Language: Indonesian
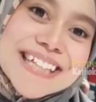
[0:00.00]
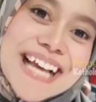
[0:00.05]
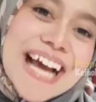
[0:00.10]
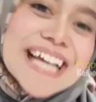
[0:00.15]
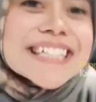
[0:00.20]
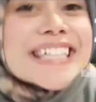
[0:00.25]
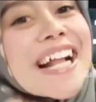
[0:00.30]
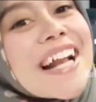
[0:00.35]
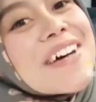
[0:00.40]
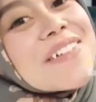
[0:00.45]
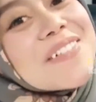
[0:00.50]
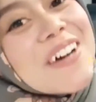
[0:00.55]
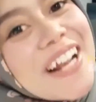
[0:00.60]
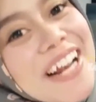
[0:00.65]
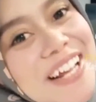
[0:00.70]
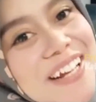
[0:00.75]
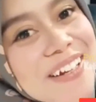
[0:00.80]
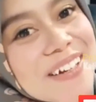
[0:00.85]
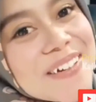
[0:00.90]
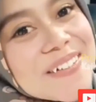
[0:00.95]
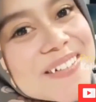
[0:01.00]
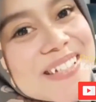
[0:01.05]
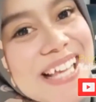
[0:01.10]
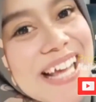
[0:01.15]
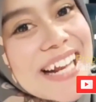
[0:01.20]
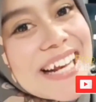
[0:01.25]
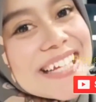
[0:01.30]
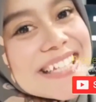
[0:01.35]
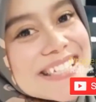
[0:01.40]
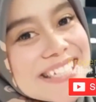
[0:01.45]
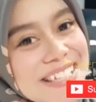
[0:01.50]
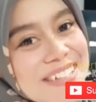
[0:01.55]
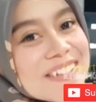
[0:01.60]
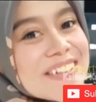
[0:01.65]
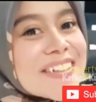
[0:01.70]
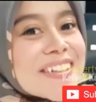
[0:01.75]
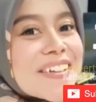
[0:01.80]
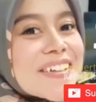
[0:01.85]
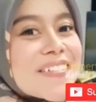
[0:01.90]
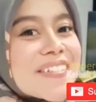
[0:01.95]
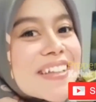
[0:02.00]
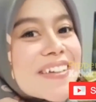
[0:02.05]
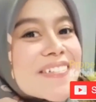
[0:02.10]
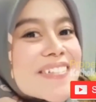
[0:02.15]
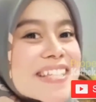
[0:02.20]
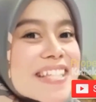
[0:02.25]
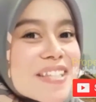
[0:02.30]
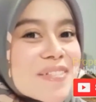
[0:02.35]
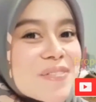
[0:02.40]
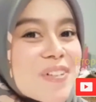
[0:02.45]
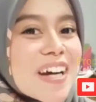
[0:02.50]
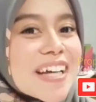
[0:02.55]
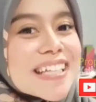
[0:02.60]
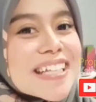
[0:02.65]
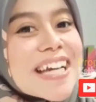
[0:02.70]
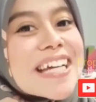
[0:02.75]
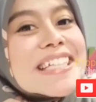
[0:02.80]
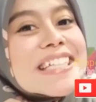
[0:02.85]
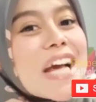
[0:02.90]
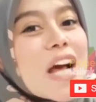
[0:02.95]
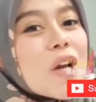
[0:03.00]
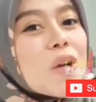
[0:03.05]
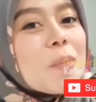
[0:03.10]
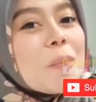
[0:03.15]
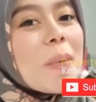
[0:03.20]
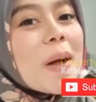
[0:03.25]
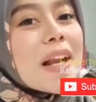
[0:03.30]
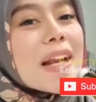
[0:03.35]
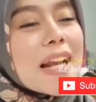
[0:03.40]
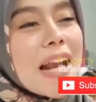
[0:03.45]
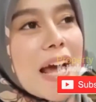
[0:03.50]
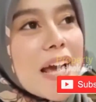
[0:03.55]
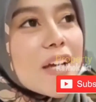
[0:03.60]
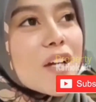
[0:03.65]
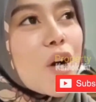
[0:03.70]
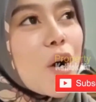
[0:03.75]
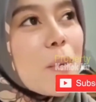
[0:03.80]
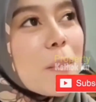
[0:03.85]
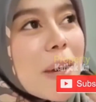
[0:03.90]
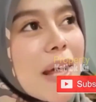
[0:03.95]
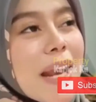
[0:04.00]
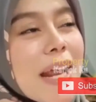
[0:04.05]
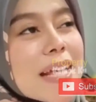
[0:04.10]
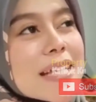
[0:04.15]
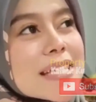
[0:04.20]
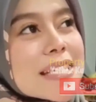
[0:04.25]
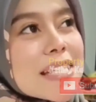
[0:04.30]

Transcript: Assalamualaikum, saya Lesti untuk teman-teman semuanya. Jangan lupa like, comment, and